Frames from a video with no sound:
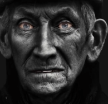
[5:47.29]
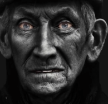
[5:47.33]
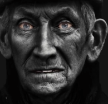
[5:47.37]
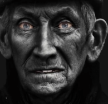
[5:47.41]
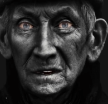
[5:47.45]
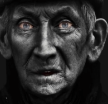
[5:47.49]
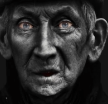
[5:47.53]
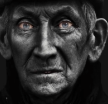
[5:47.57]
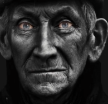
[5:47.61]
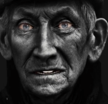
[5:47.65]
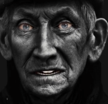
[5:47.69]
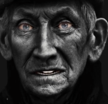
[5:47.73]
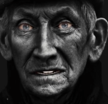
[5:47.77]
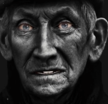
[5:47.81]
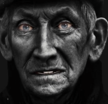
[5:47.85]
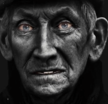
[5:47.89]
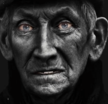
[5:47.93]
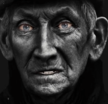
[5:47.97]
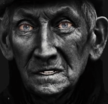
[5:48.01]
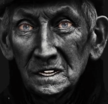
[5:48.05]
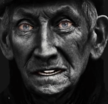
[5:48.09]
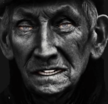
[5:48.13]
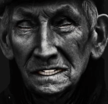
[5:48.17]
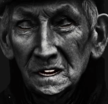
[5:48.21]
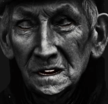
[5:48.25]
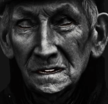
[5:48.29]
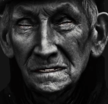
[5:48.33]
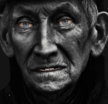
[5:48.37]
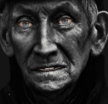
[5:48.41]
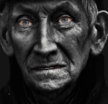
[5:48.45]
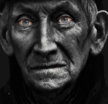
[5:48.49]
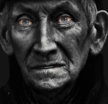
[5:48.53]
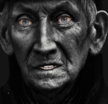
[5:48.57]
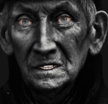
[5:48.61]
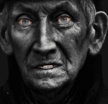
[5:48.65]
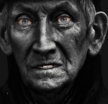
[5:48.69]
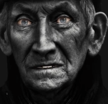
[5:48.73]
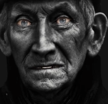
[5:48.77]
Je m'efforce sans
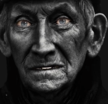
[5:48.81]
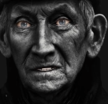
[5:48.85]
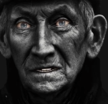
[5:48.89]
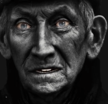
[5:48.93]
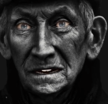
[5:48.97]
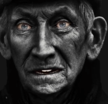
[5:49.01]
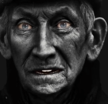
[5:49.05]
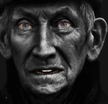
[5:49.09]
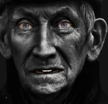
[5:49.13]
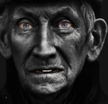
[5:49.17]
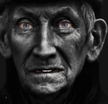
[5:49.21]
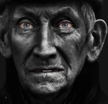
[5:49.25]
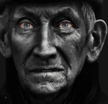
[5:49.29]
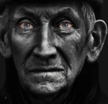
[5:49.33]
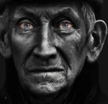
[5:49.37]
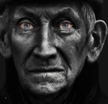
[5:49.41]
relâche pour vous,